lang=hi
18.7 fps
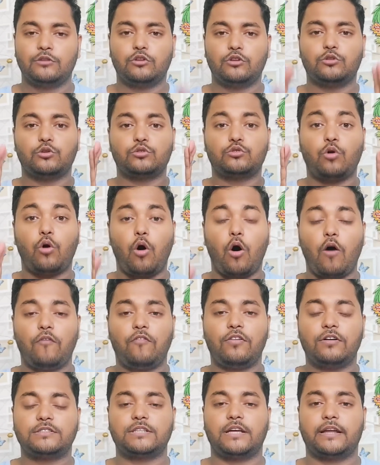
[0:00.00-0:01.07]
तो दोस्तों
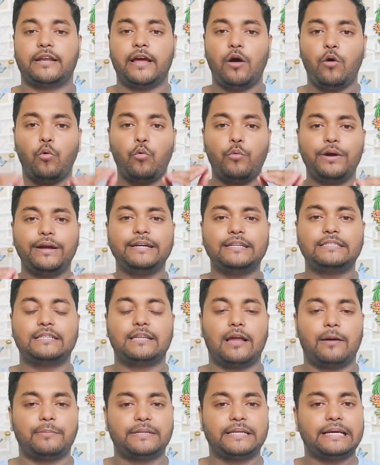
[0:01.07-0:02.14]
ऑफर्स आ रहे हैं विंड्स
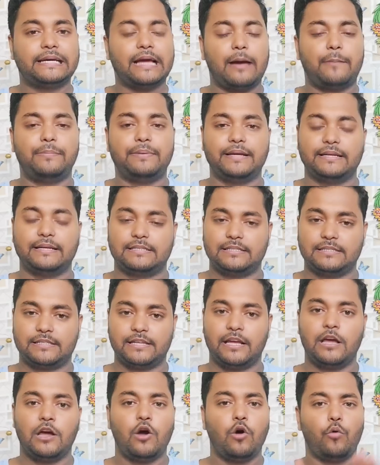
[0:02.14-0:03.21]
नाम की एक एप्लीकेशन
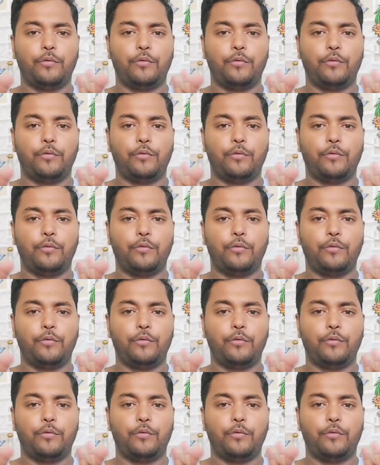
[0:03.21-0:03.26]
से